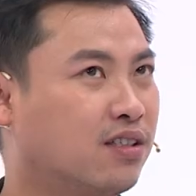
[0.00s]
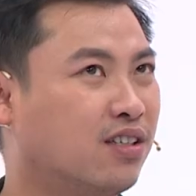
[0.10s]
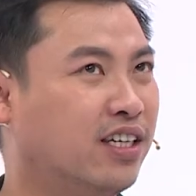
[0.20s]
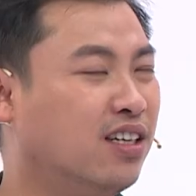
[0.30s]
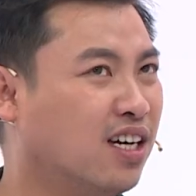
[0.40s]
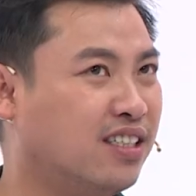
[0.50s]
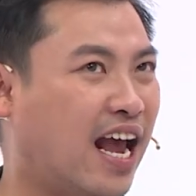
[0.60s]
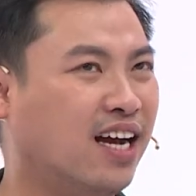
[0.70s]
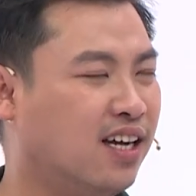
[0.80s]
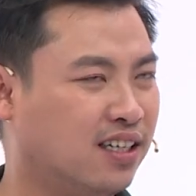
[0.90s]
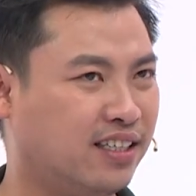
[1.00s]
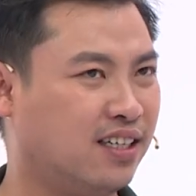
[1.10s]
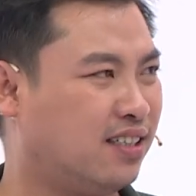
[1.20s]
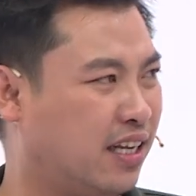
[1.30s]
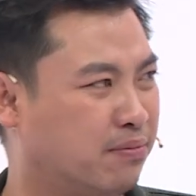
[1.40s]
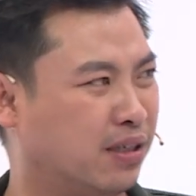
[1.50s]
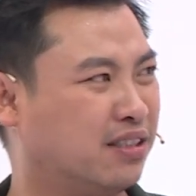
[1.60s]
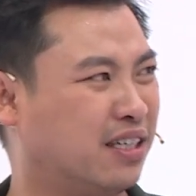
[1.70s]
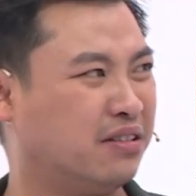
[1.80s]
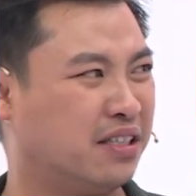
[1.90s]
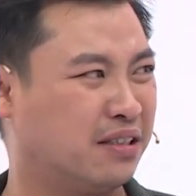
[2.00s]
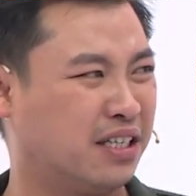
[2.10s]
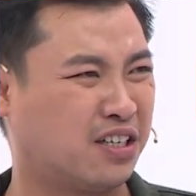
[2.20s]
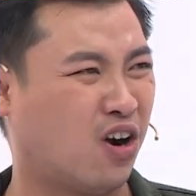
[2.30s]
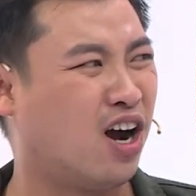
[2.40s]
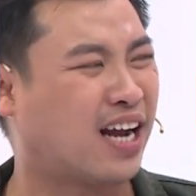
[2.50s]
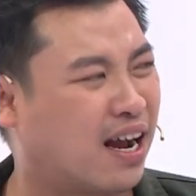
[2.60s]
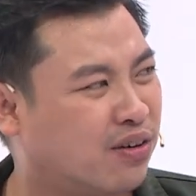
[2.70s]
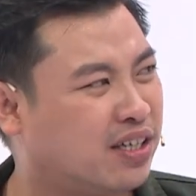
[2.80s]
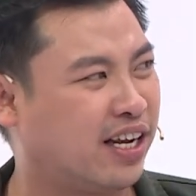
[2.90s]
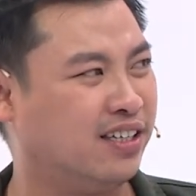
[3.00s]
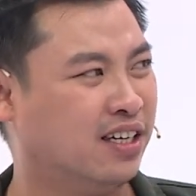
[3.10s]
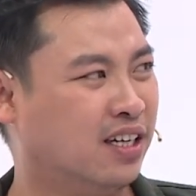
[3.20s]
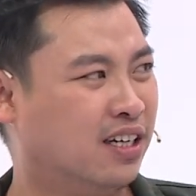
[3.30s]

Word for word: Có gì nó đơn giản hơn đi chứ thì mà sao cái khó khăn quá vậy?